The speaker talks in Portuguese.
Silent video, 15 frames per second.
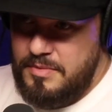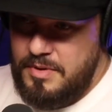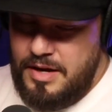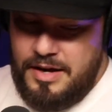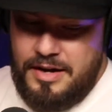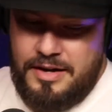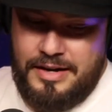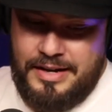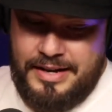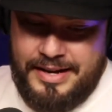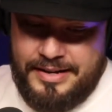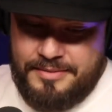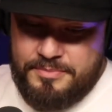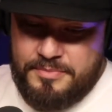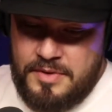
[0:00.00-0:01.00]
É, a
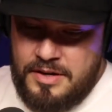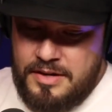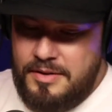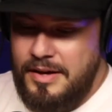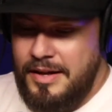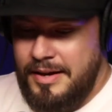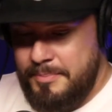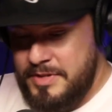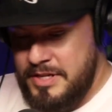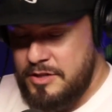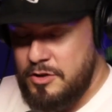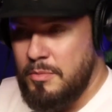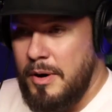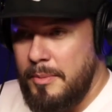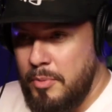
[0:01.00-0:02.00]
galera, ela precisa
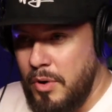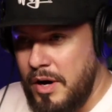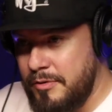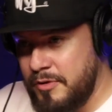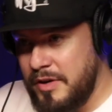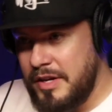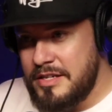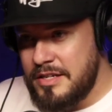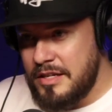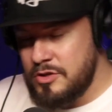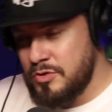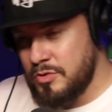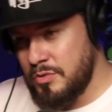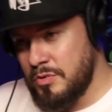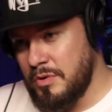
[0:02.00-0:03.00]
de uma boa referência
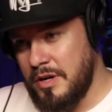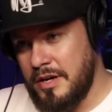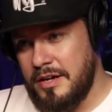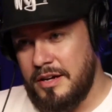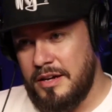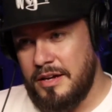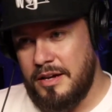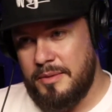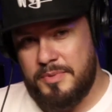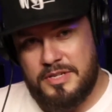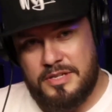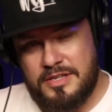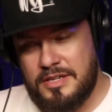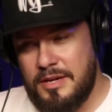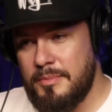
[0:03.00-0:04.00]
sua. Ela
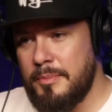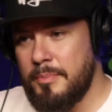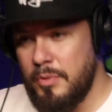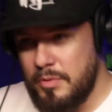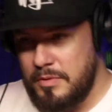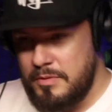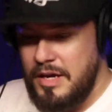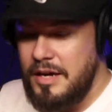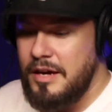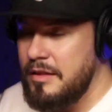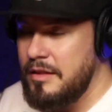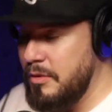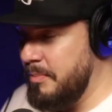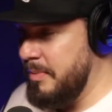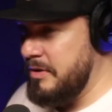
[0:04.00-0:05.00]
precisa saber, pô, quem que é
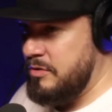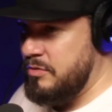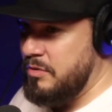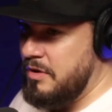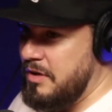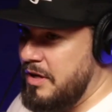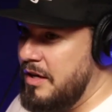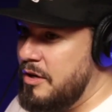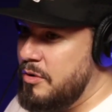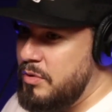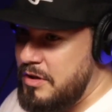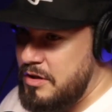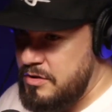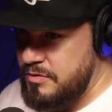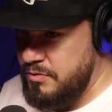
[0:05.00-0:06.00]
teu pastor? Quem que
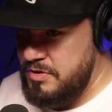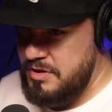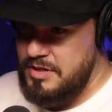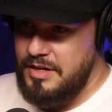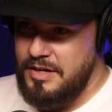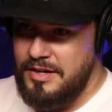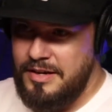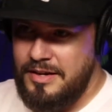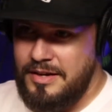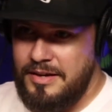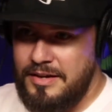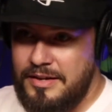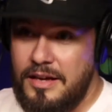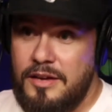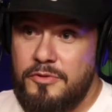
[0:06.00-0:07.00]
cuida de você?
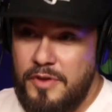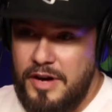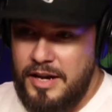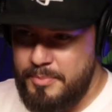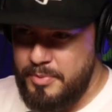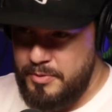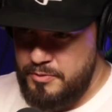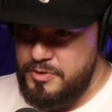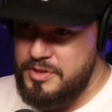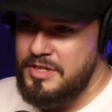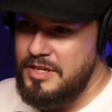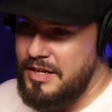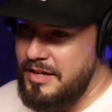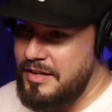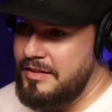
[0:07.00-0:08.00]
Quem que fala por
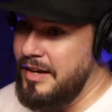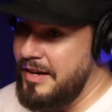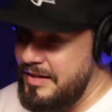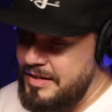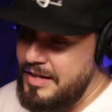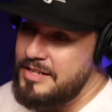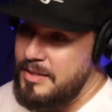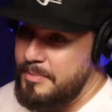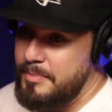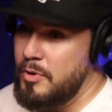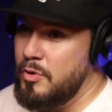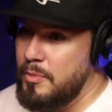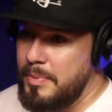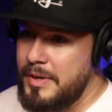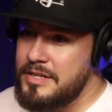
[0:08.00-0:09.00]
você? Tem, tem essa
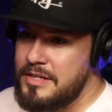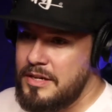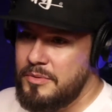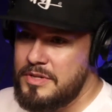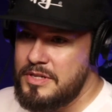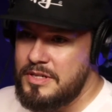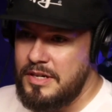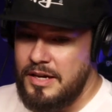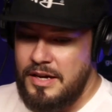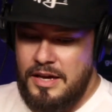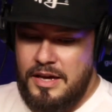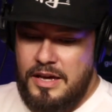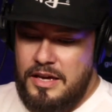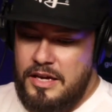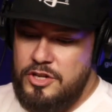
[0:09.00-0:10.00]
preocupação, assim.
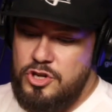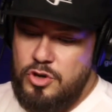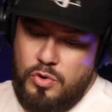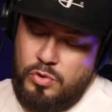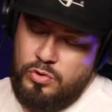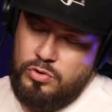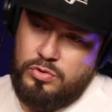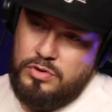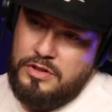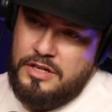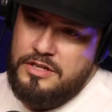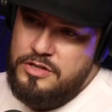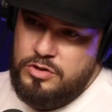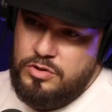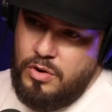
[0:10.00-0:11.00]
E de conduta
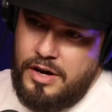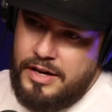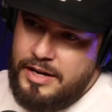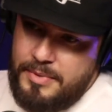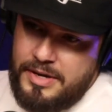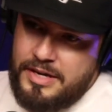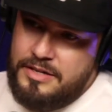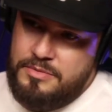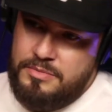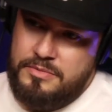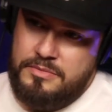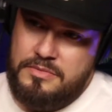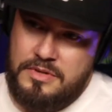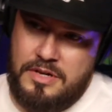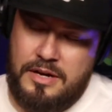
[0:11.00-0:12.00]
de história mesmo,
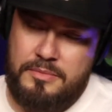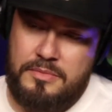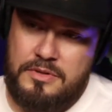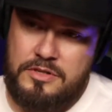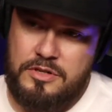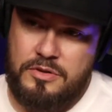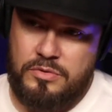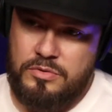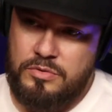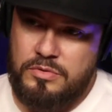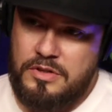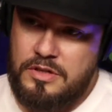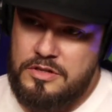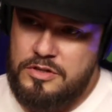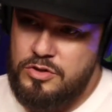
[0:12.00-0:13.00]
sabe? De
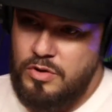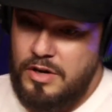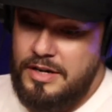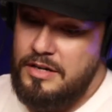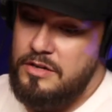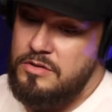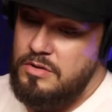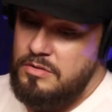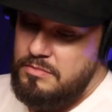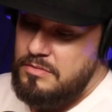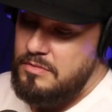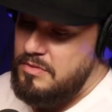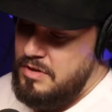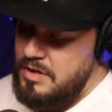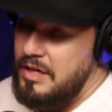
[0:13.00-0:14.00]
conduta de história. Isso,
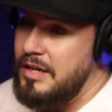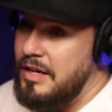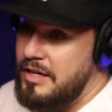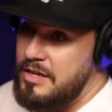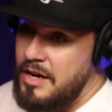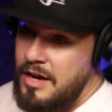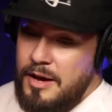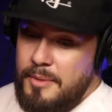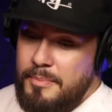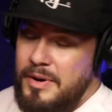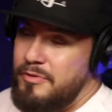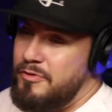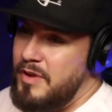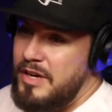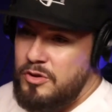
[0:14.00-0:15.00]
igreja.
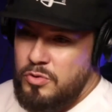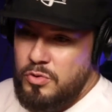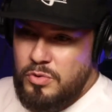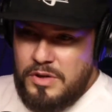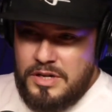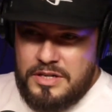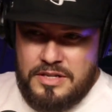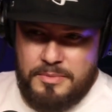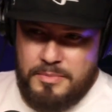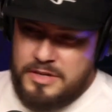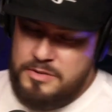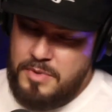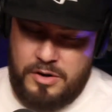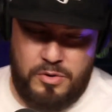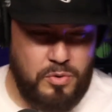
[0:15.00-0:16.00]
Prefeituras, a
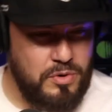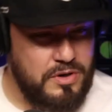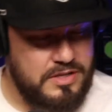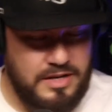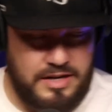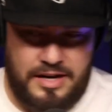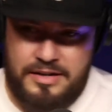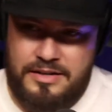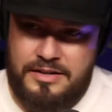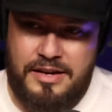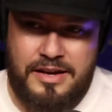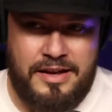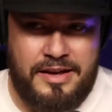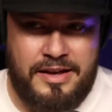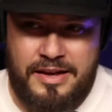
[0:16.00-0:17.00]
mesma coisa, cara.
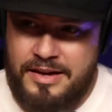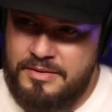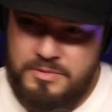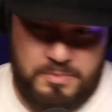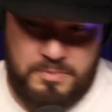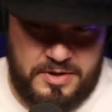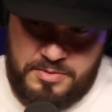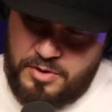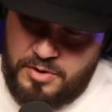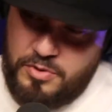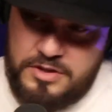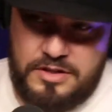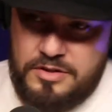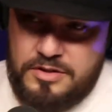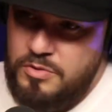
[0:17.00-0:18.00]
É, é mesma
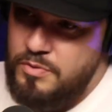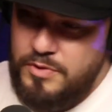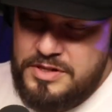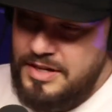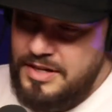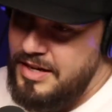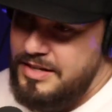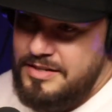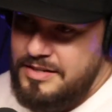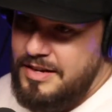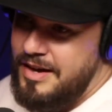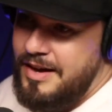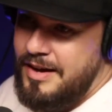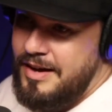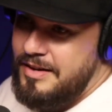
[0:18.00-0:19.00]
coisa com vocês.
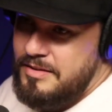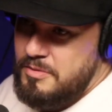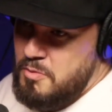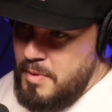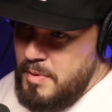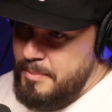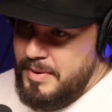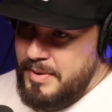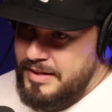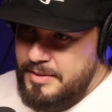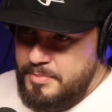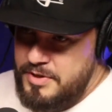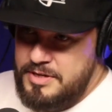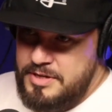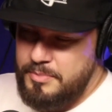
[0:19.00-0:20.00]
É, com uma banda,
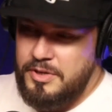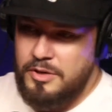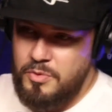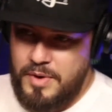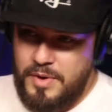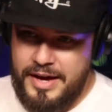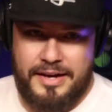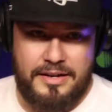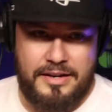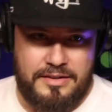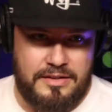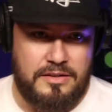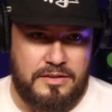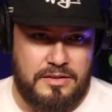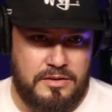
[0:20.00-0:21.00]
por exemplo, que não é
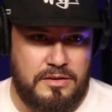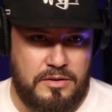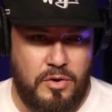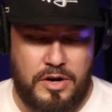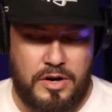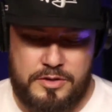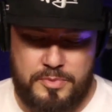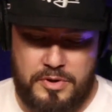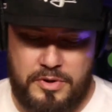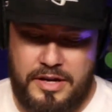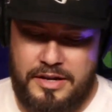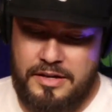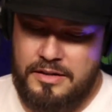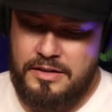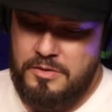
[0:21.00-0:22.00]
gospel,
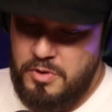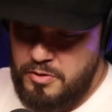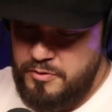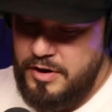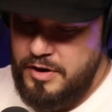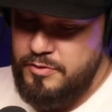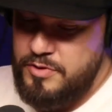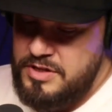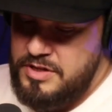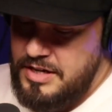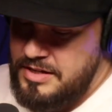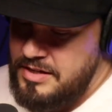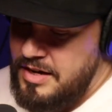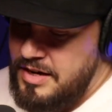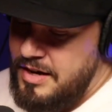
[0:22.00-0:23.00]
né? Quando eu falo vocês.